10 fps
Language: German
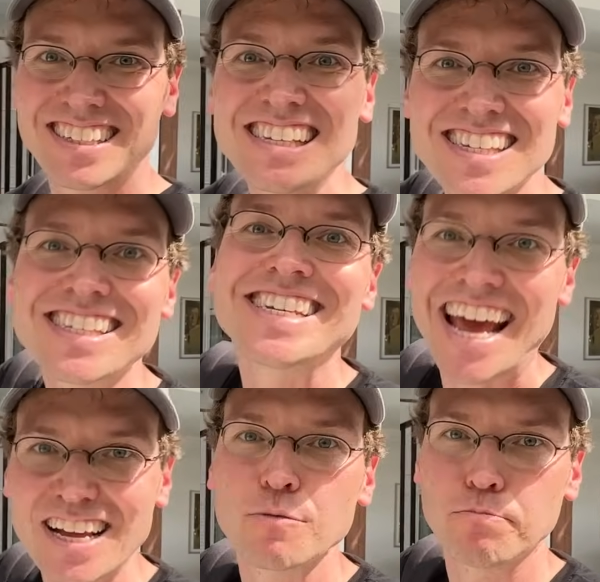die
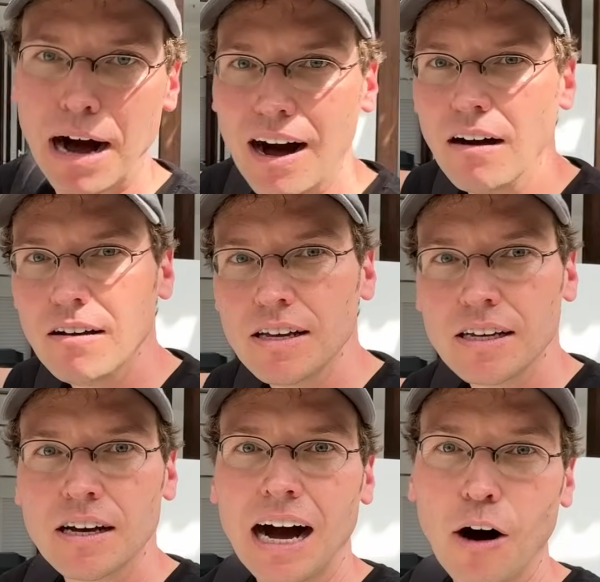Snackbar
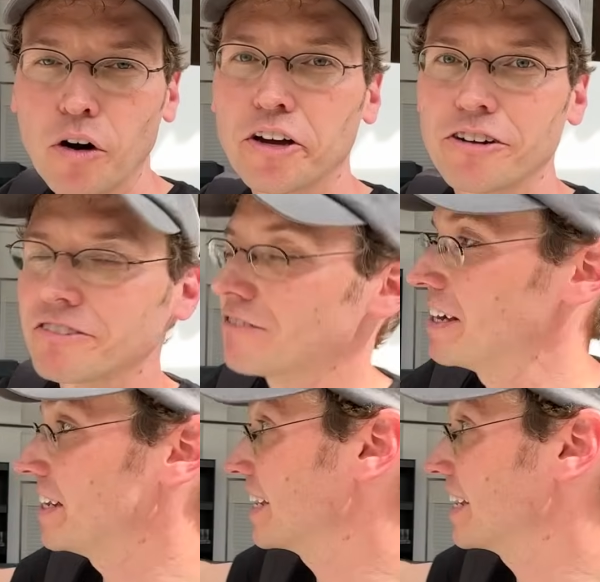auch geöffnet während der